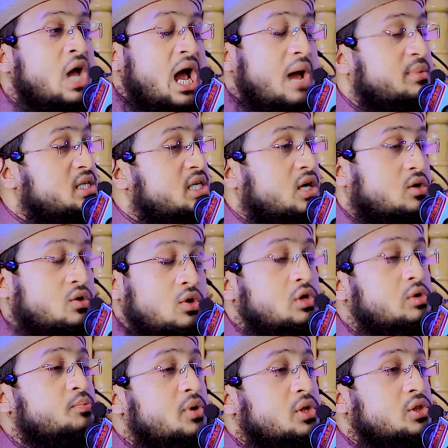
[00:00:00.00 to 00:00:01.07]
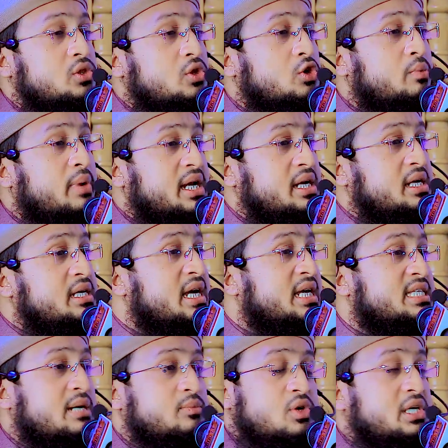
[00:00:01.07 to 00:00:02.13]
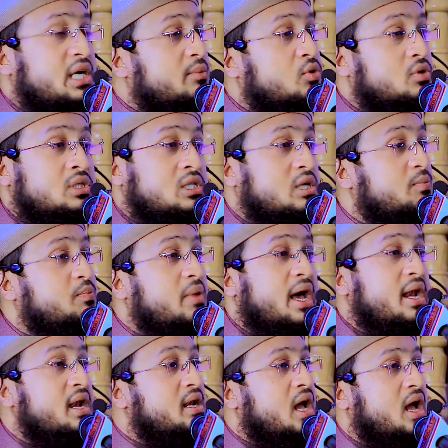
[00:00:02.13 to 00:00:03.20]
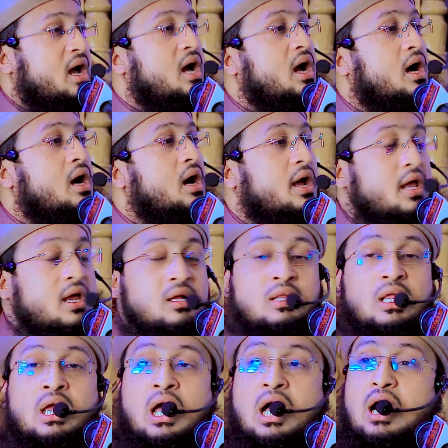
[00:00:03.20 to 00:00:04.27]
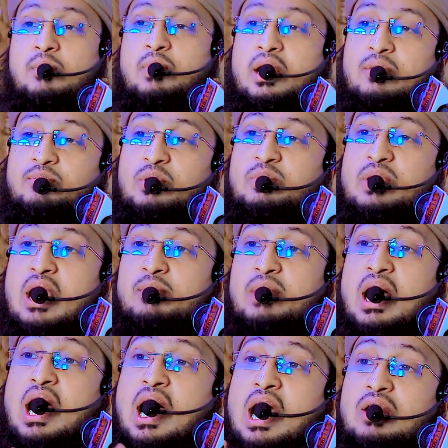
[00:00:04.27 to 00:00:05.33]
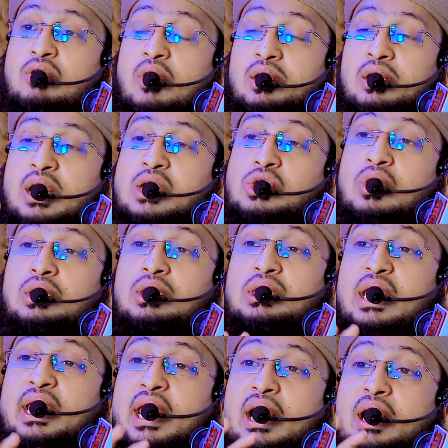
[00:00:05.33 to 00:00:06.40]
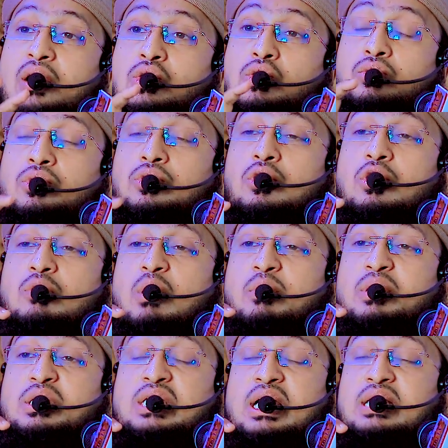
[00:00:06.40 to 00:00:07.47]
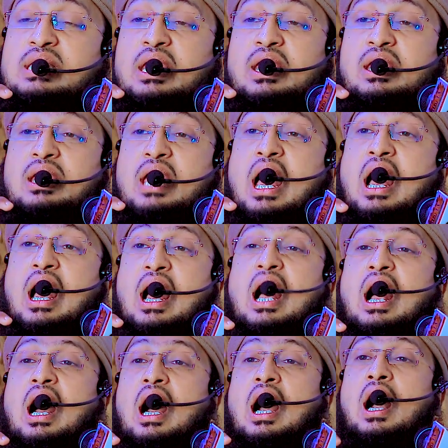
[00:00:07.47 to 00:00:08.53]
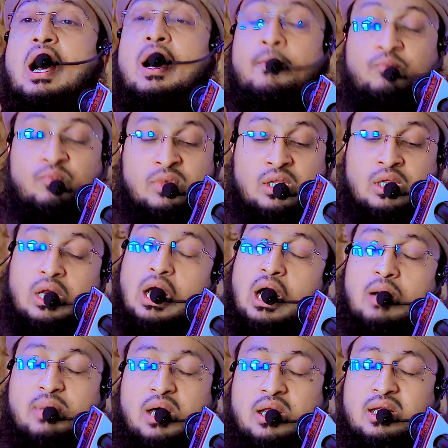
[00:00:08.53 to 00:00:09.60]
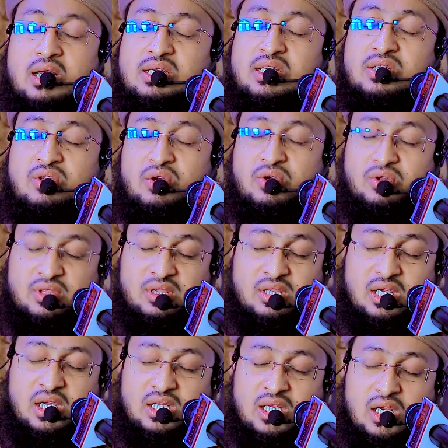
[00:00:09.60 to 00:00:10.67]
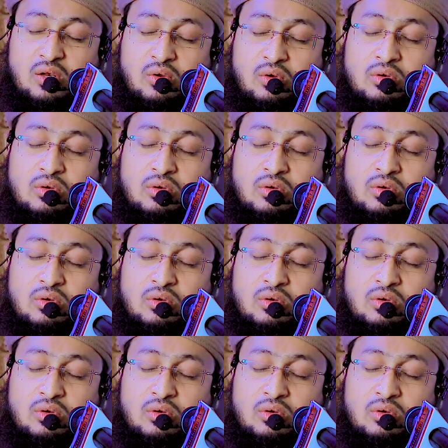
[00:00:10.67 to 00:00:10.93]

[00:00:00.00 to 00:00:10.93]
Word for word: আমি যে কোন বন্ধুর বাড়ি নিয়ে যাব এটা বুঝতে পারে না আমার বিবি আমার কন্যা সন্তানটাকে সুন্দরভাবে সাজাইয়া আমার কাছে যখন দিয়ে দিল